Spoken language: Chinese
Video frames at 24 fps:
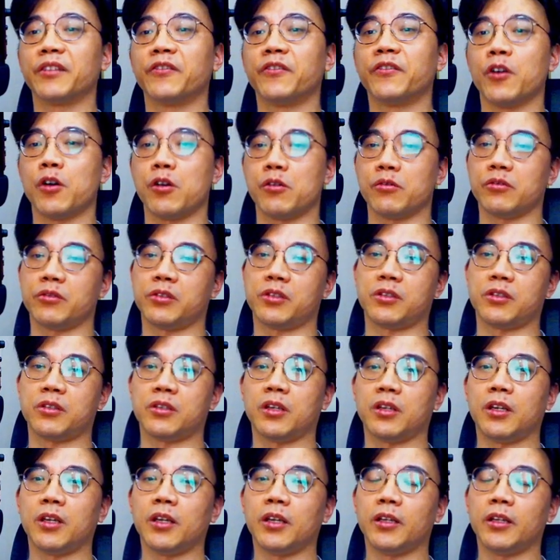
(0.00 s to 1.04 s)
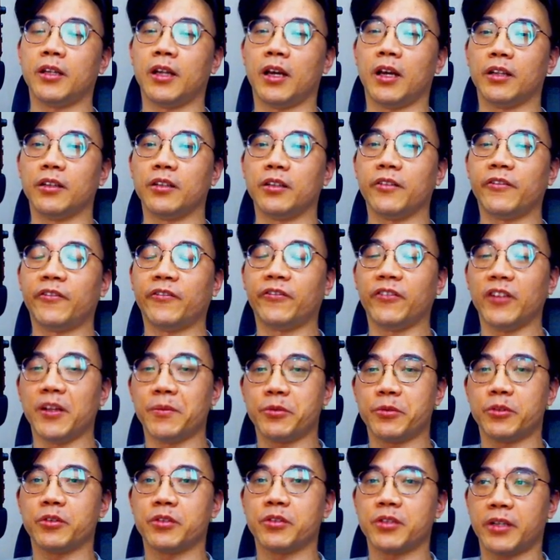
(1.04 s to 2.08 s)
phones，那 flip
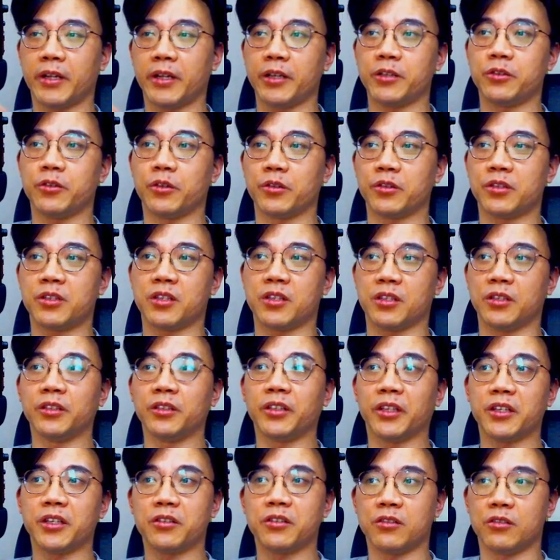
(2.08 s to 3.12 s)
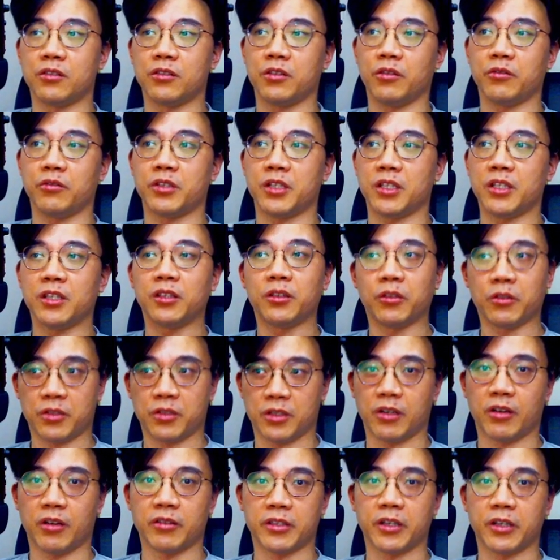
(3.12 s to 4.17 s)
就是那一种折叠式手机，都知
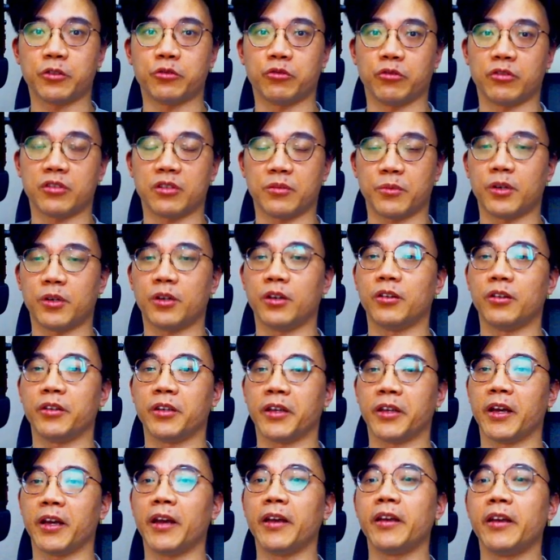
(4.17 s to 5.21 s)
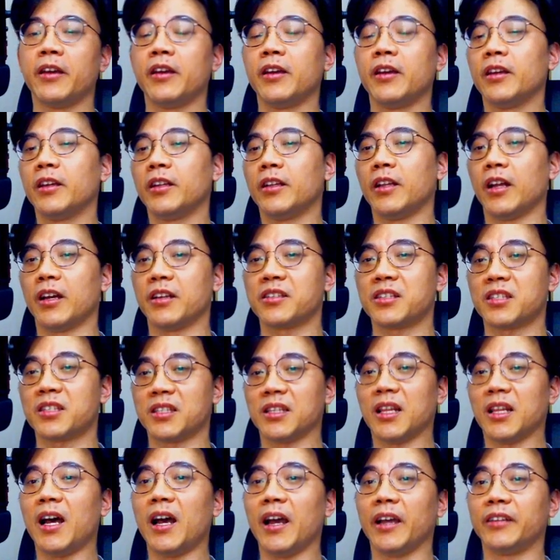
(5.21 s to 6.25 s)
道在说什么哈，应该。那
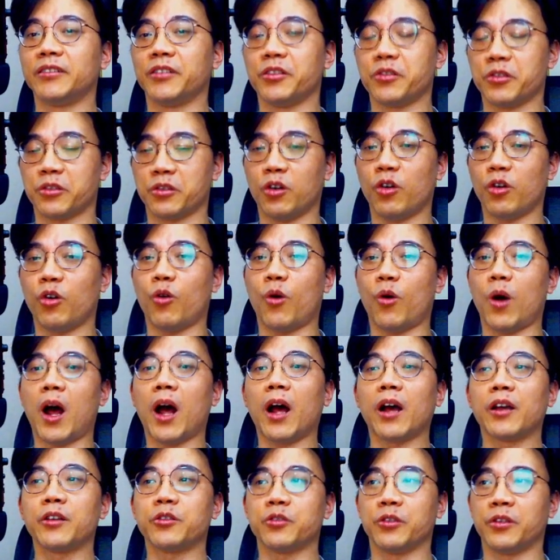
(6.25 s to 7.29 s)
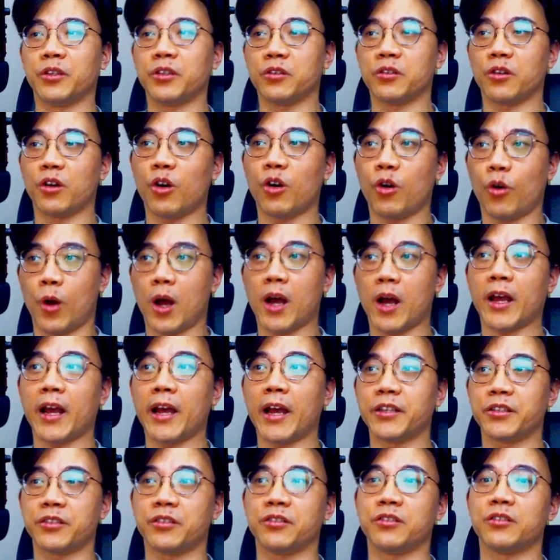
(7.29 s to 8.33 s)
slide 就是滑，所以那种滑
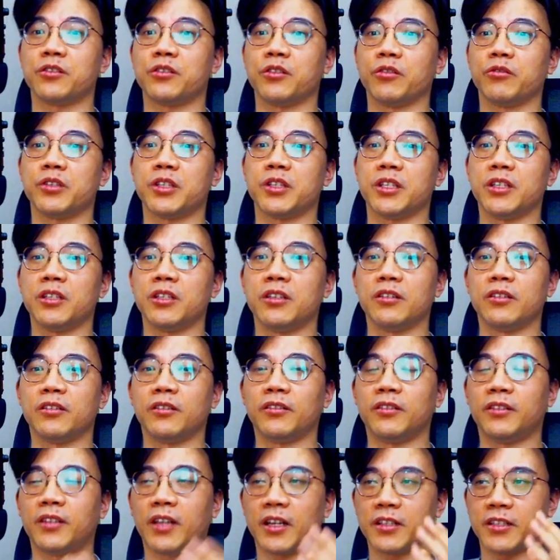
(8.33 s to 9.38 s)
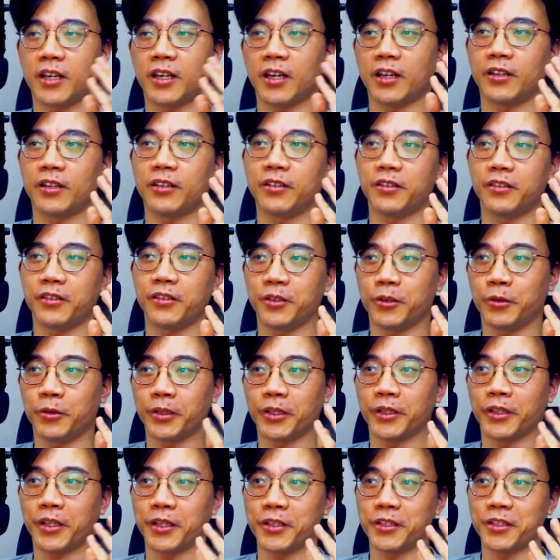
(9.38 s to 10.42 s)
盖式手机，大家有
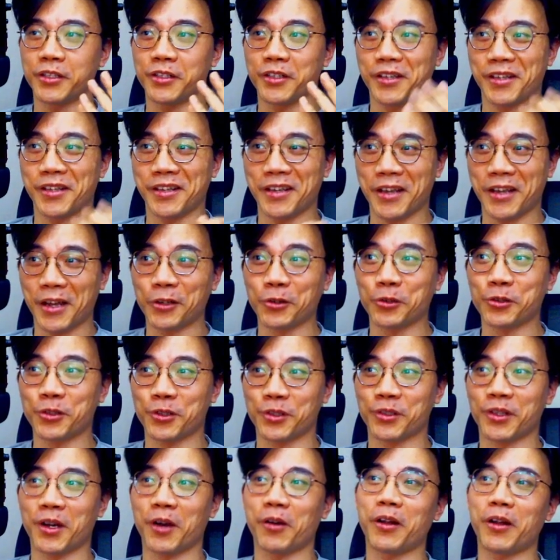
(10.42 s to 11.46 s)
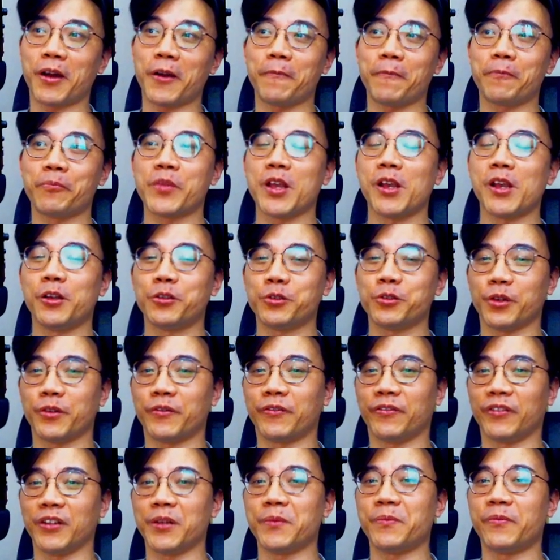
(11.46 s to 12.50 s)
点年纪的应该都知道了。所以
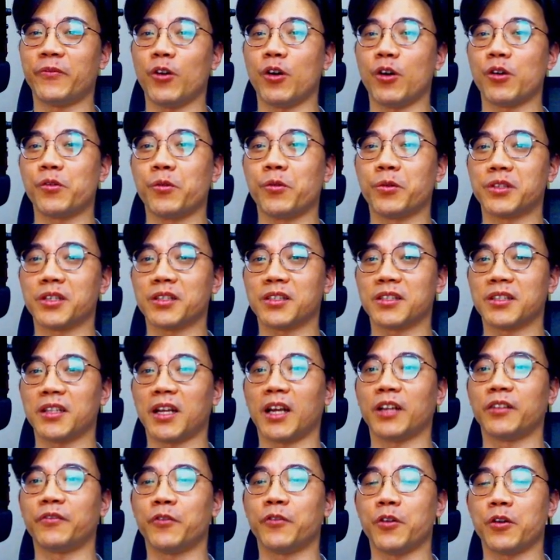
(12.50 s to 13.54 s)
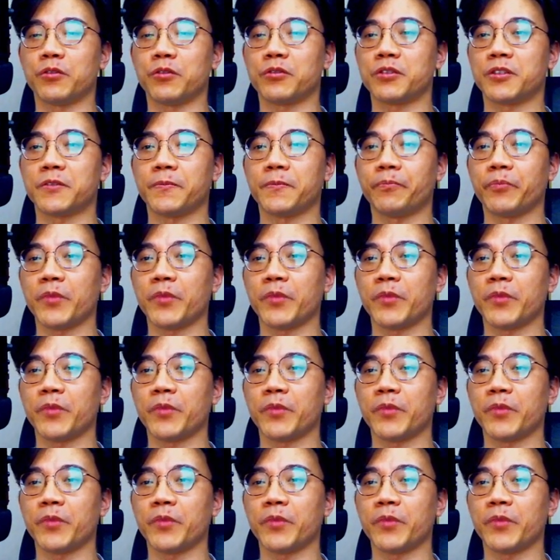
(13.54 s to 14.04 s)
flip phone 或者 slide phones